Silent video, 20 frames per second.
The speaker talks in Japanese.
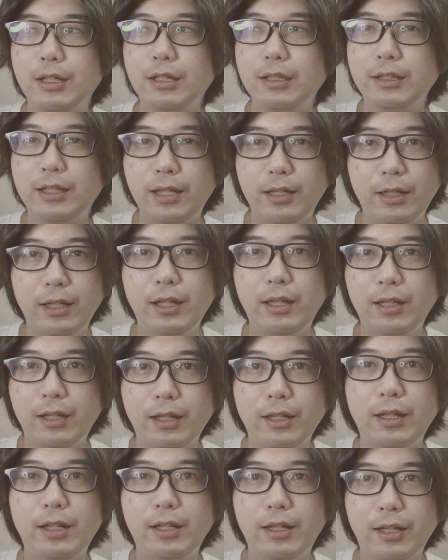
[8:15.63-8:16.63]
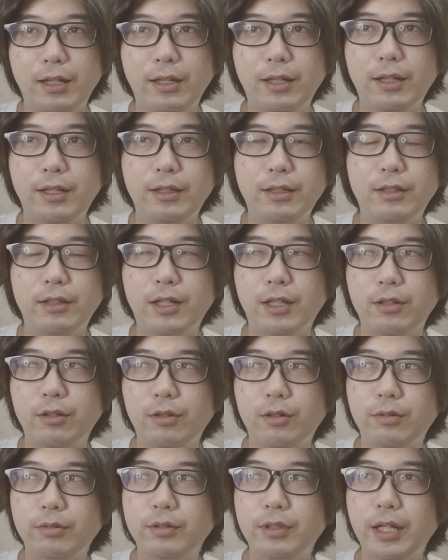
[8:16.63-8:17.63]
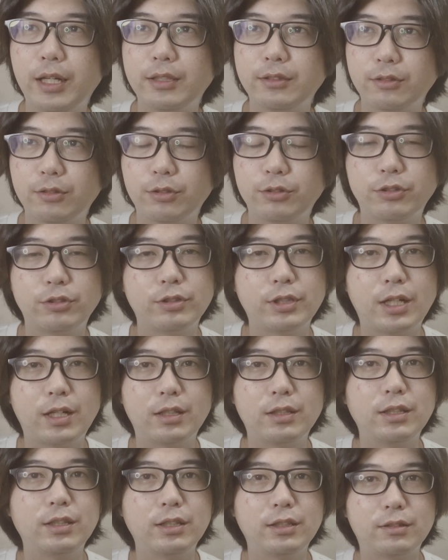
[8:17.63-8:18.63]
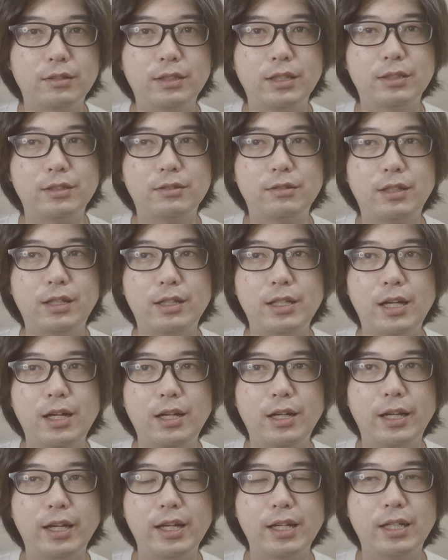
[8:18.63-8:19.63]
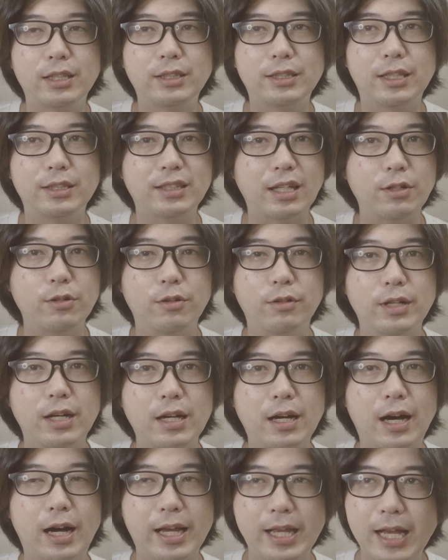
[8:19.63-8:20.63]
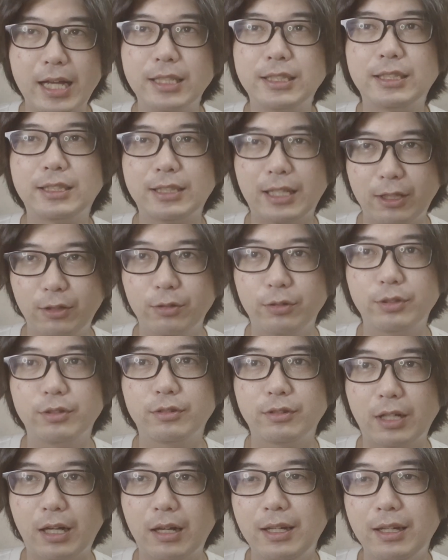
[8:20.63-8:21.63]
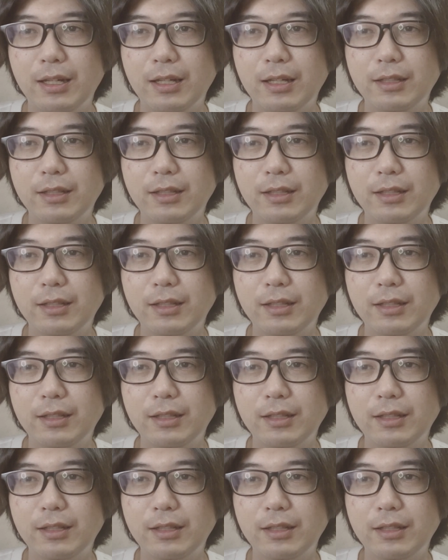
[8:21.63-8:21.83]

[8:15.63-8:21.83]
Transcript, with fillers: でレレレレーンっていうあのフレーズ途中から出てくるやつはなんか江頭さんのなんか怪しさというか。